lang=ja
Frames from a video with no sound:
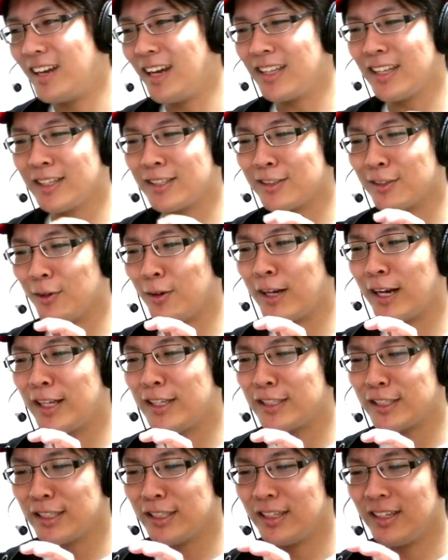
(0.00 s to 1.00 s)
だいたいそういう
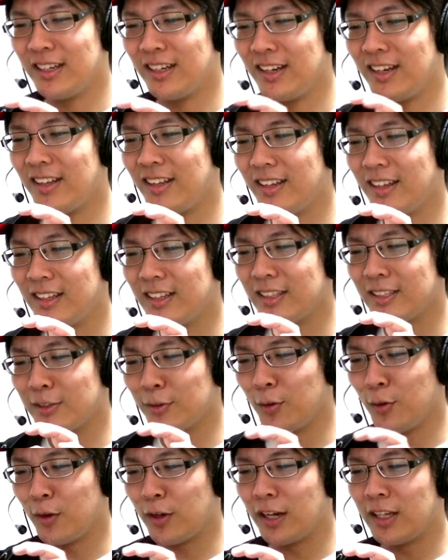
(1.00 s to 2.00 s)
感じだいたい
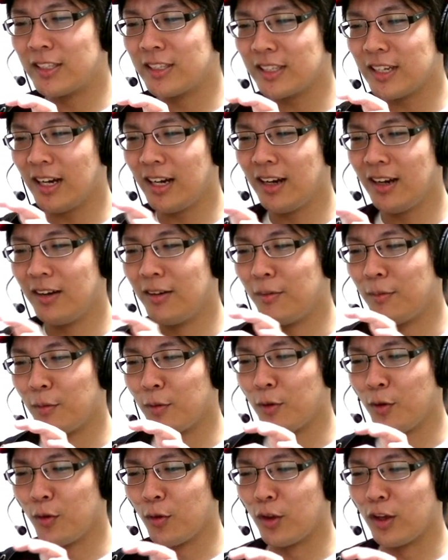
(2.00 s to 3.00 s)
そういう感じか
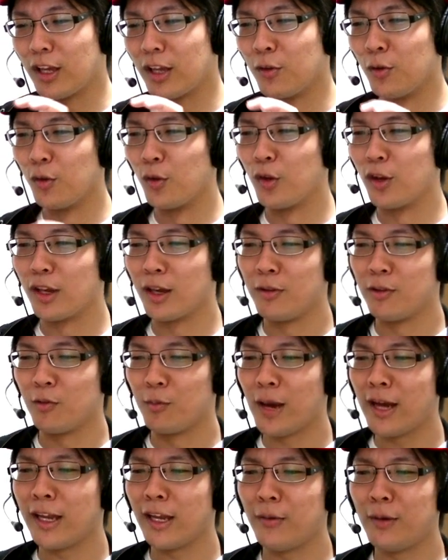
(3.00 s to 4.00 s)
もうどんどんいけ、どんどんいけ。
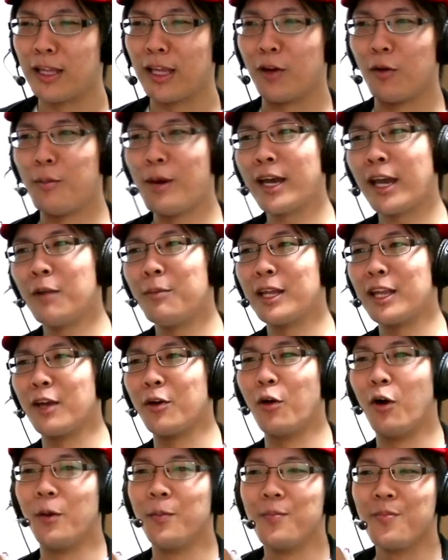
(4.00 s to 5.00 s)
ちょ、負けるまでいこう、負けるまで
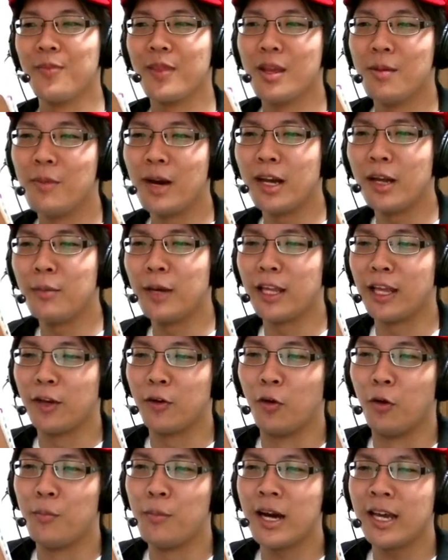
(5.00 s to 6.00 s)
いこう。負けるまで
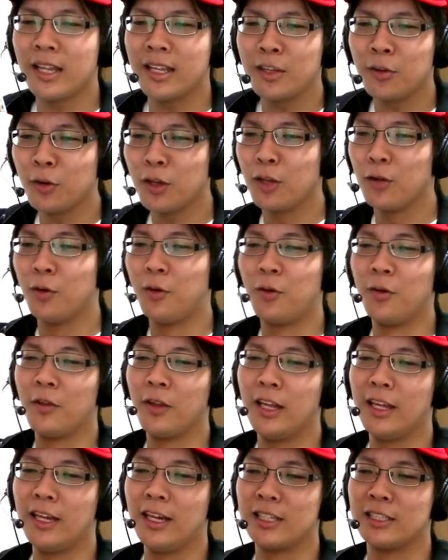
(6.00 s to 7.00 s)
いこう。負けた時
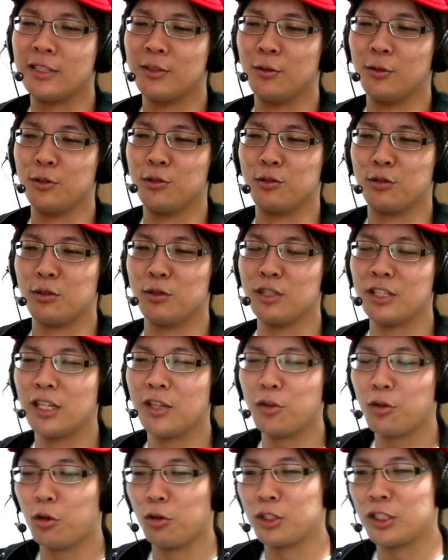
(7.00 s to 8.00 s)
の何がしをちょ、
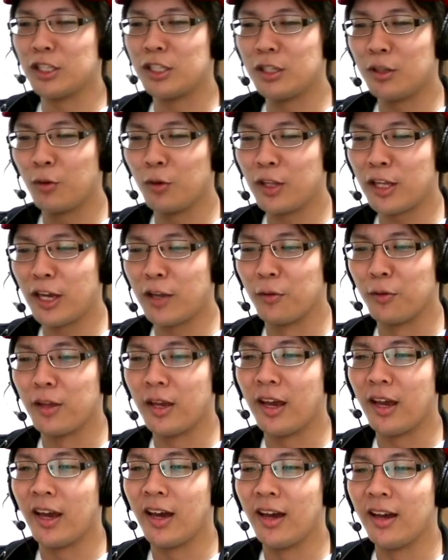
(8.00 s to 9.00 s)
ちゃんと知っておきたいの
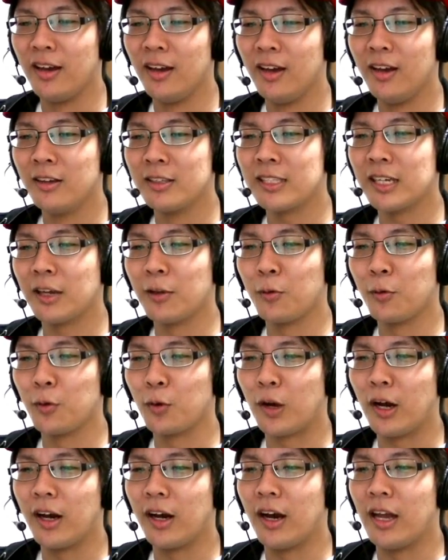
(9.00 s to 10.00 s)
で、先のこ
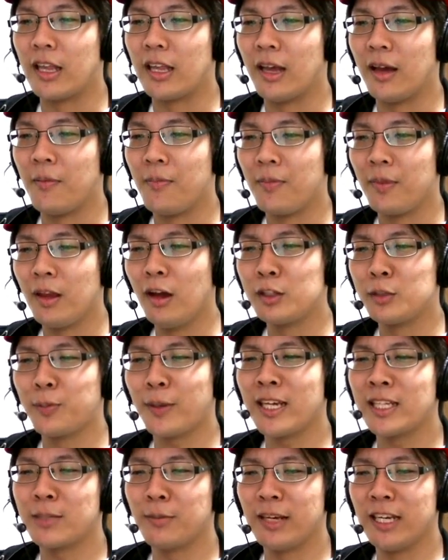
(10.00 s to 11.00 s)
とを考えて。よし、
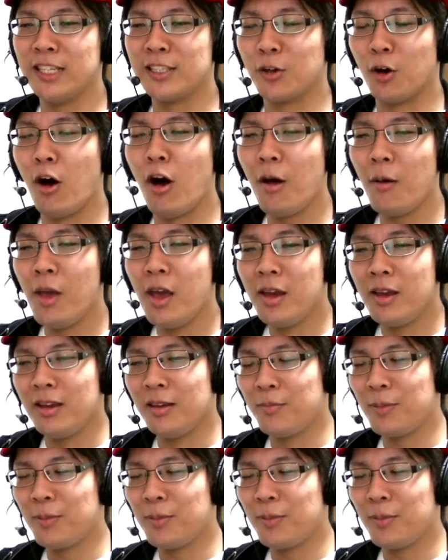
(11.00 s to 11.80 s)
ピカ様いいぞ